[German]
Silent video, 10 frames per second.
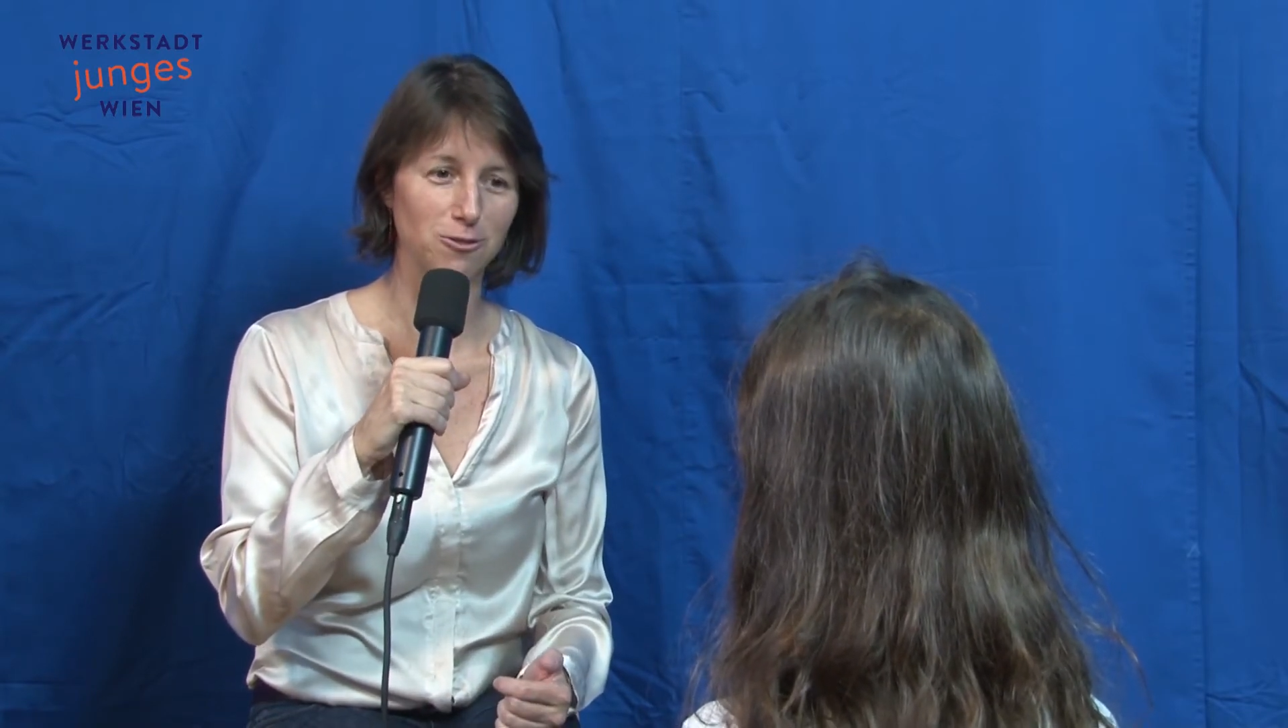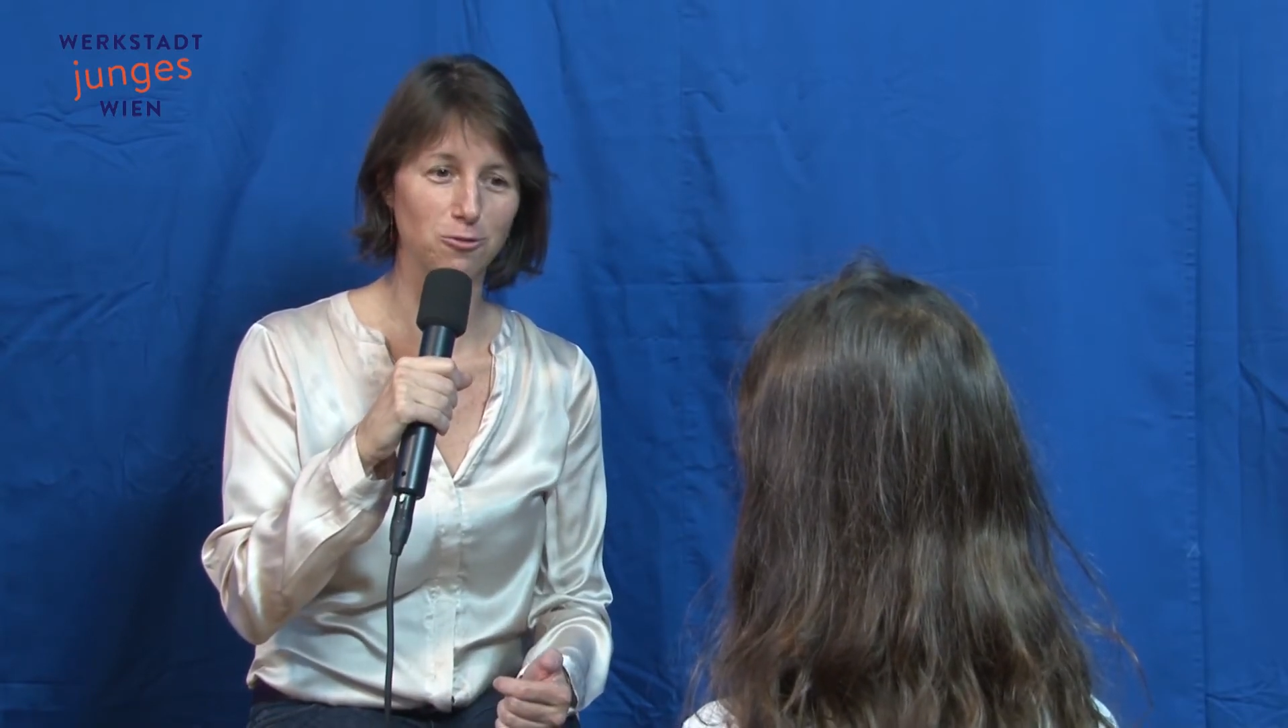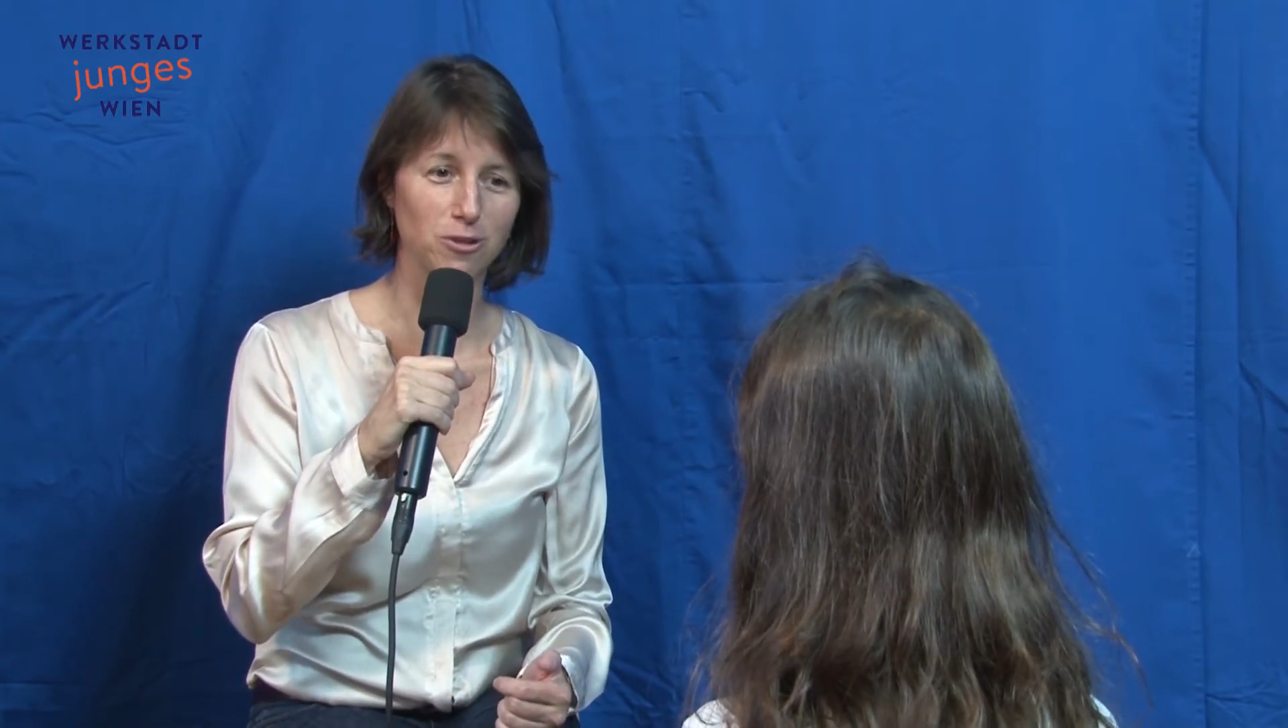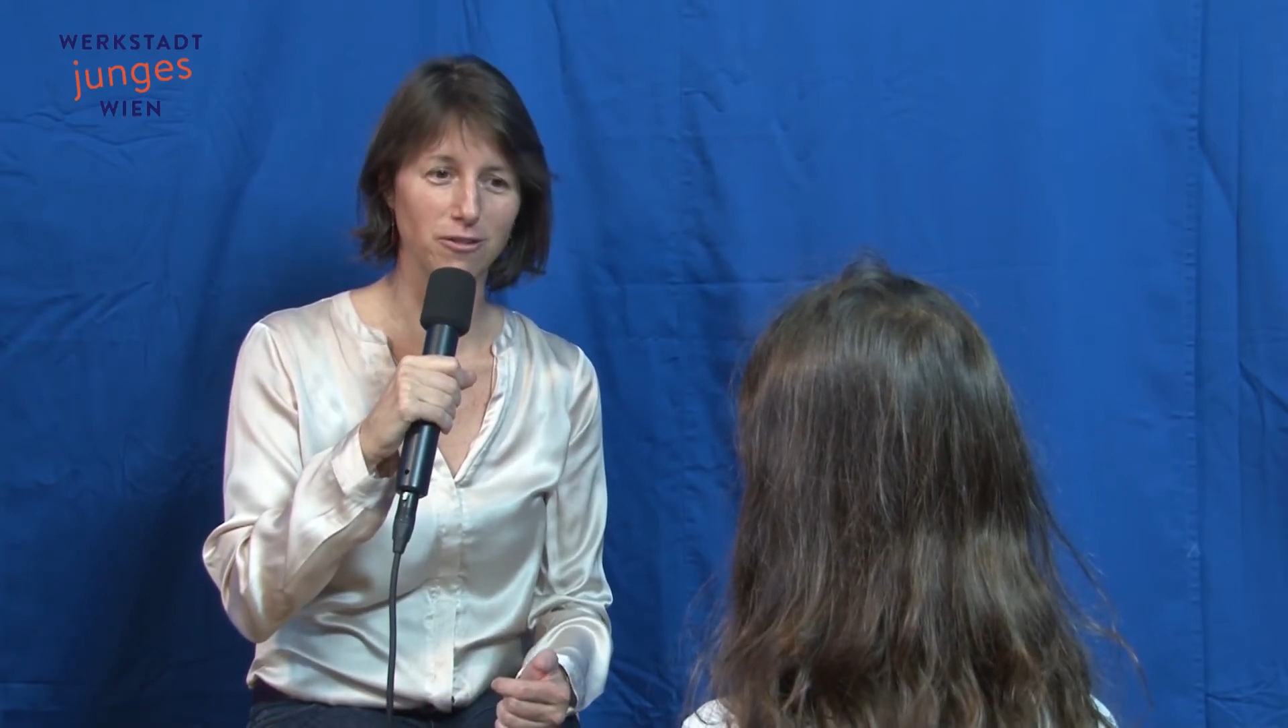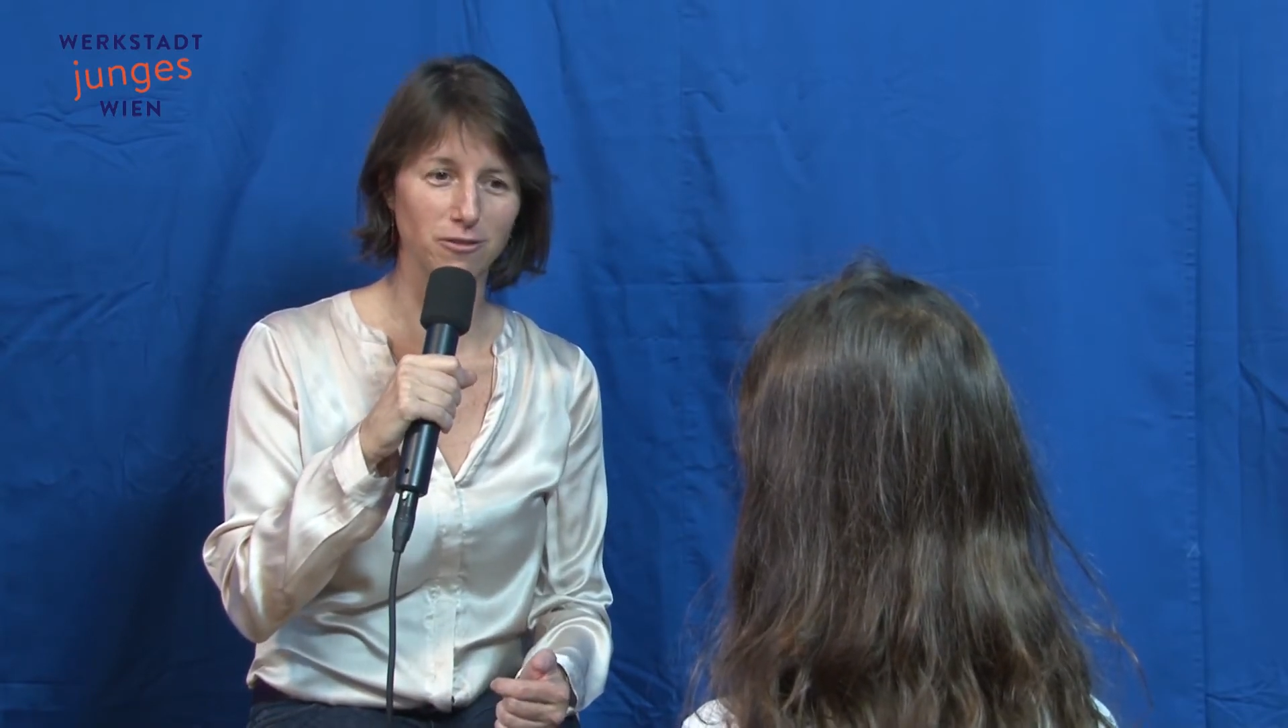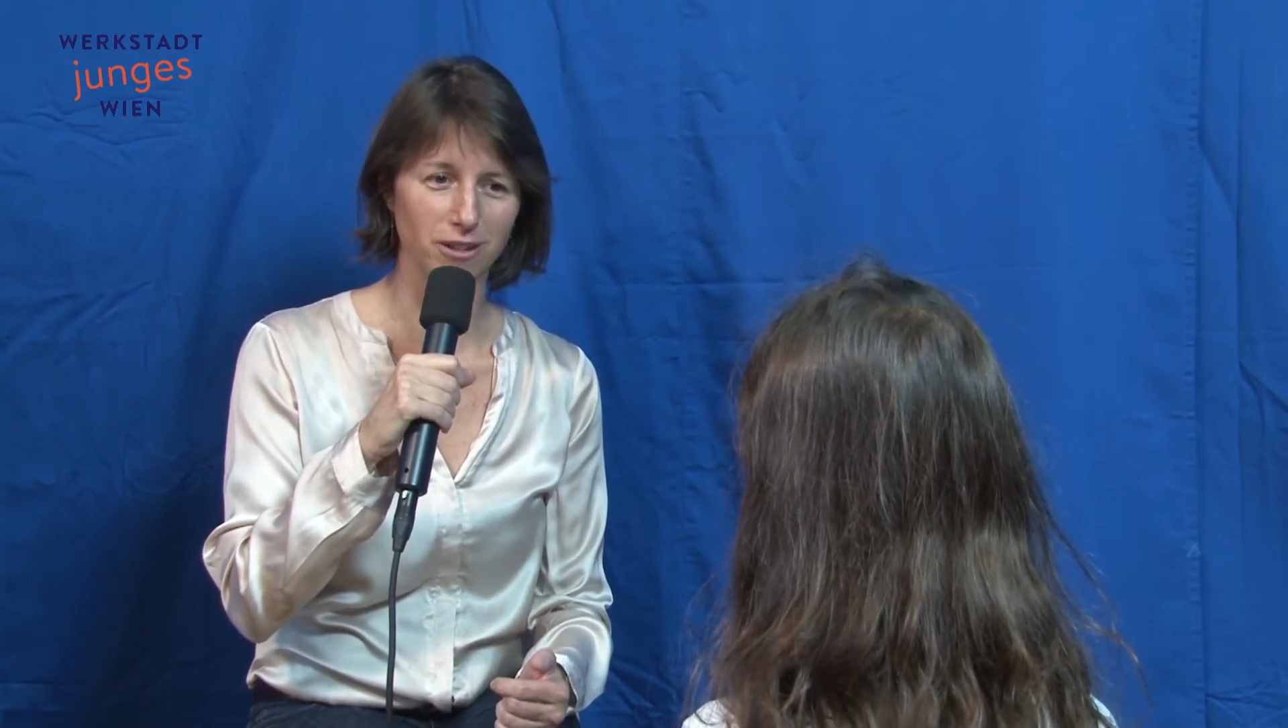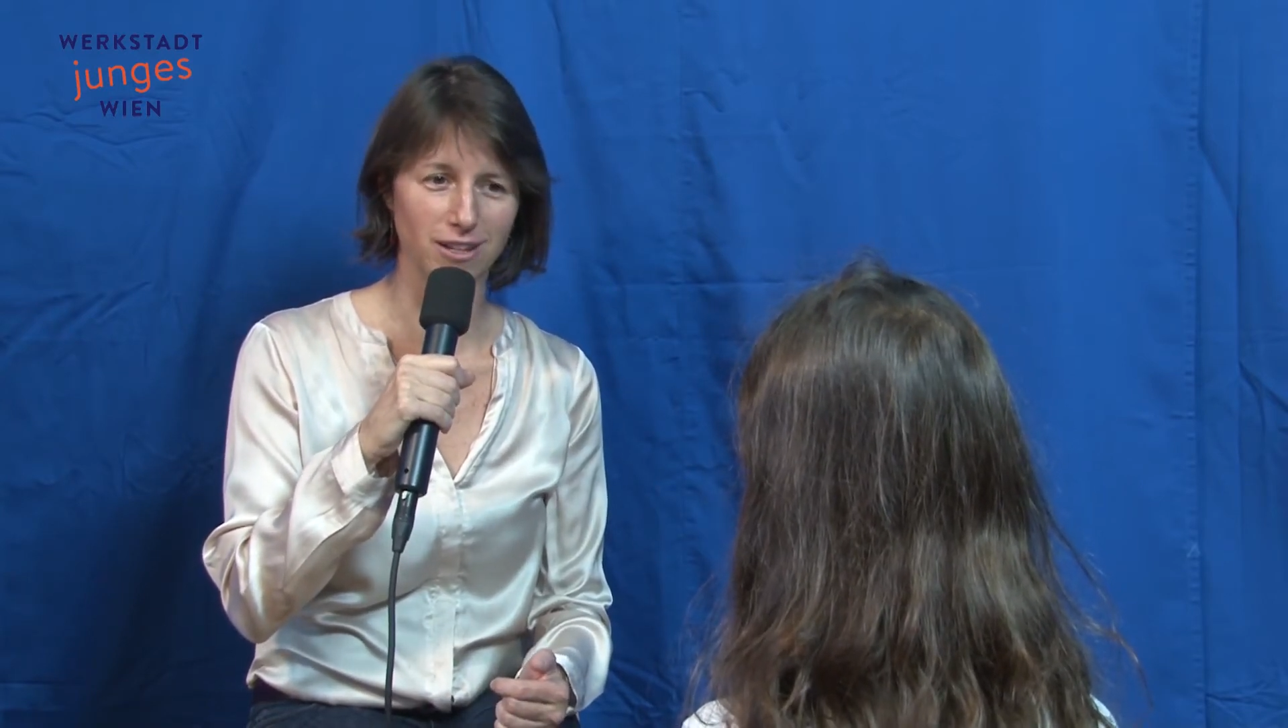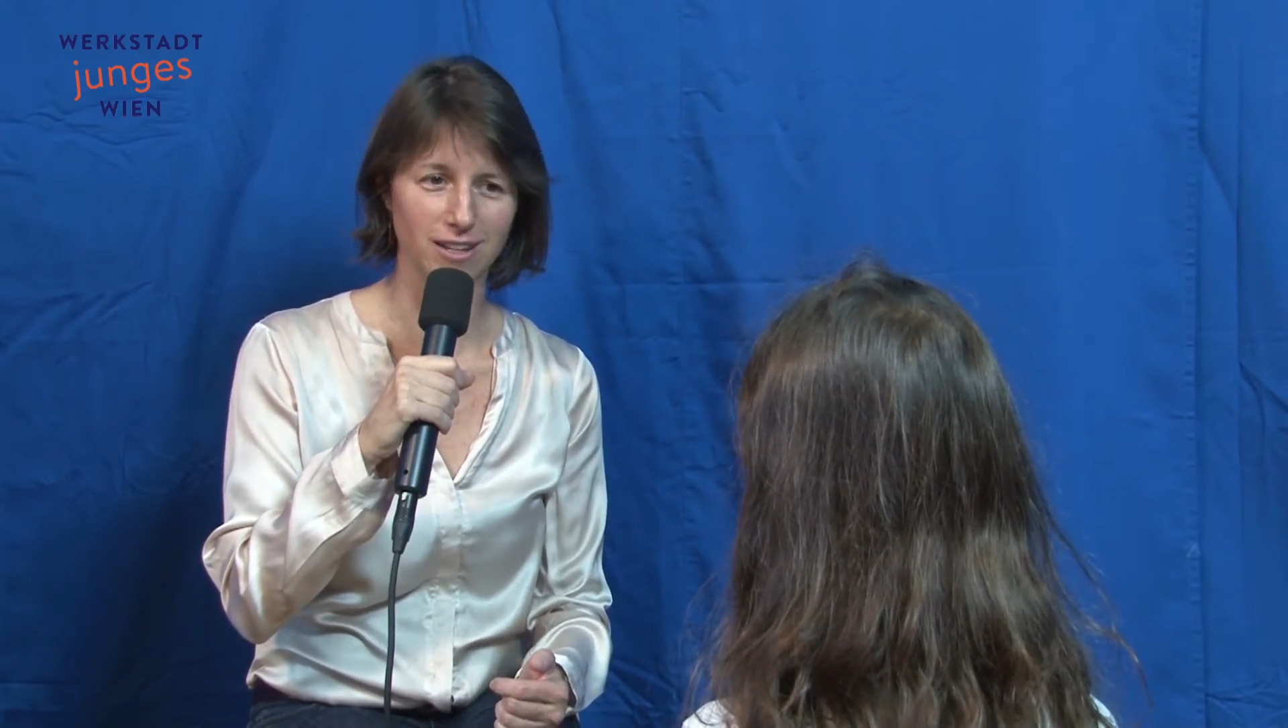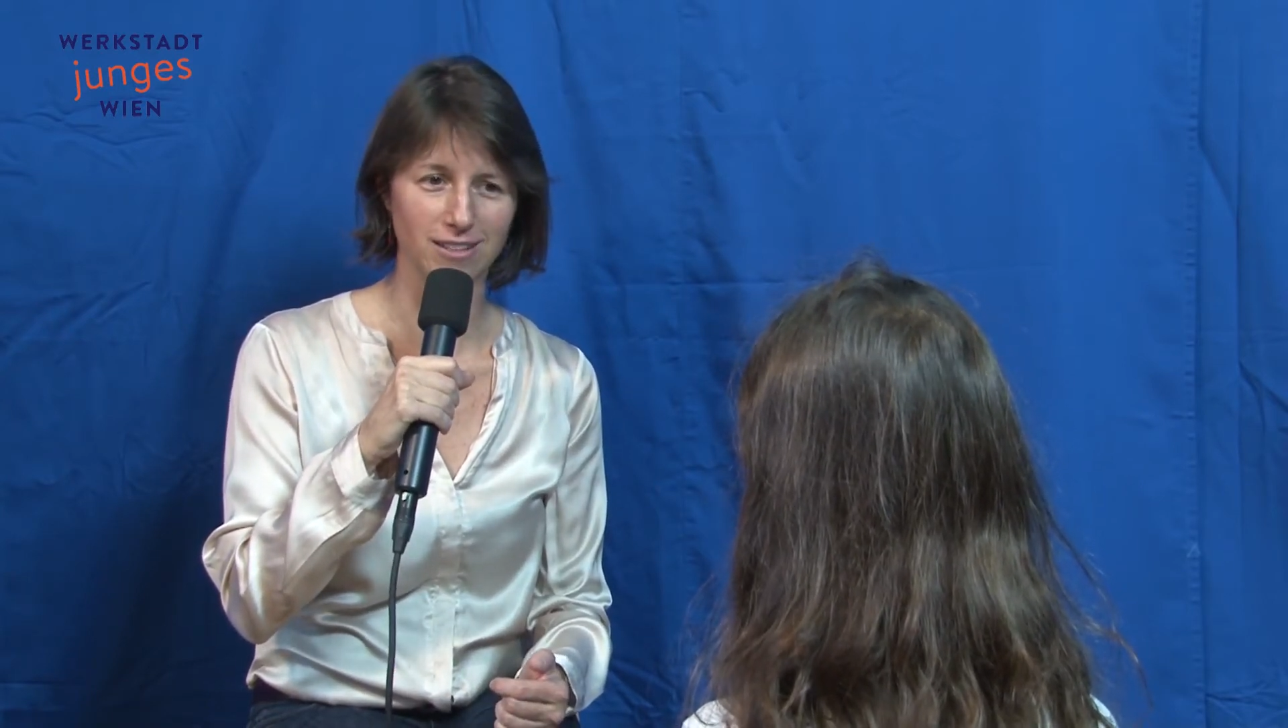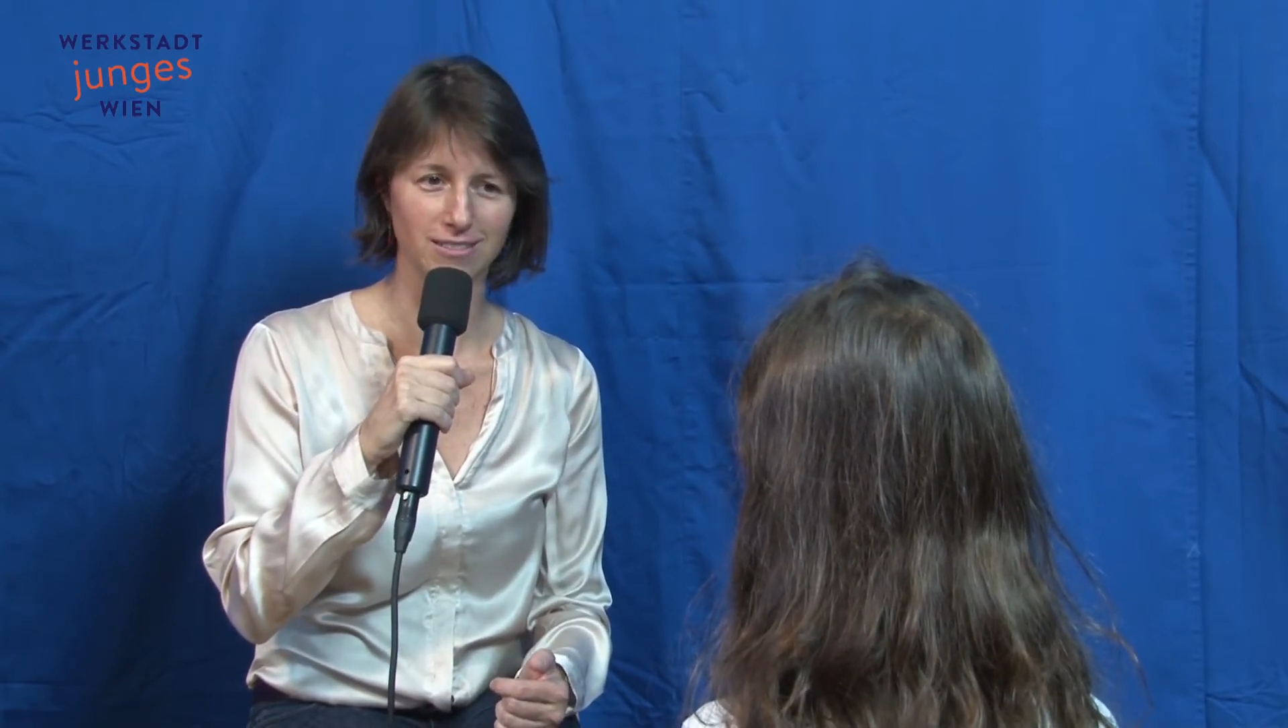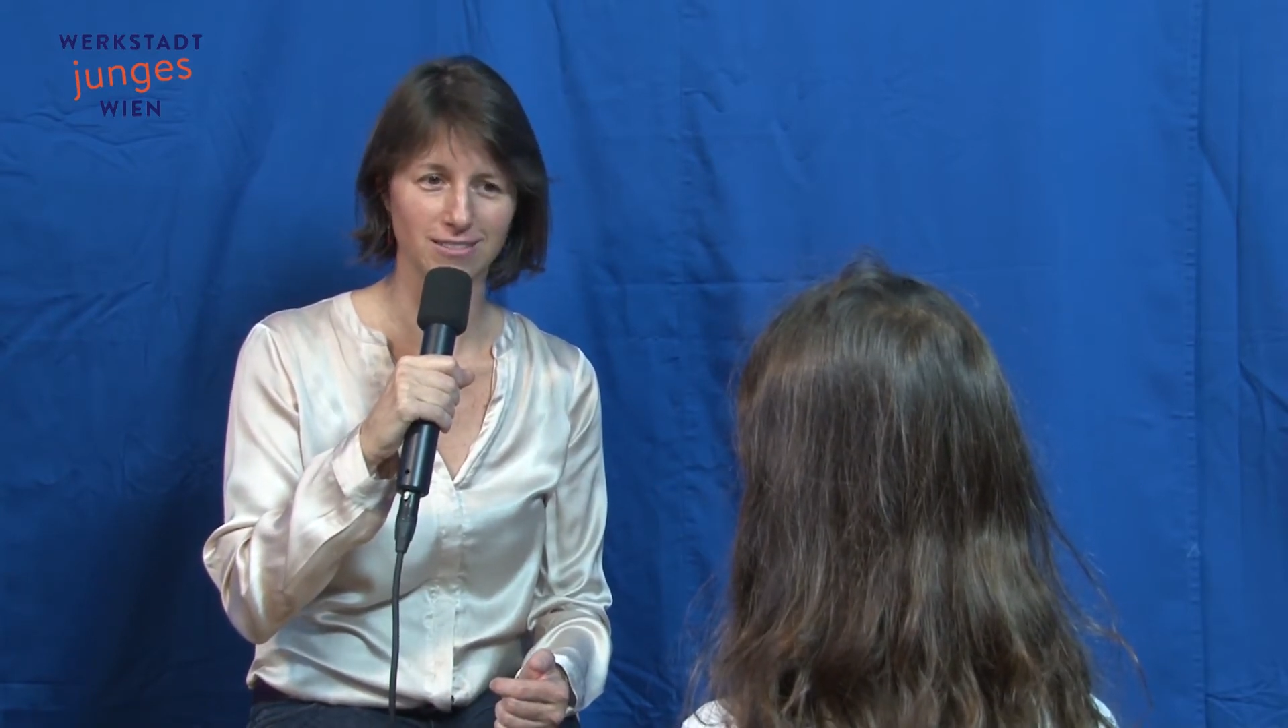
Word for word: ungefähr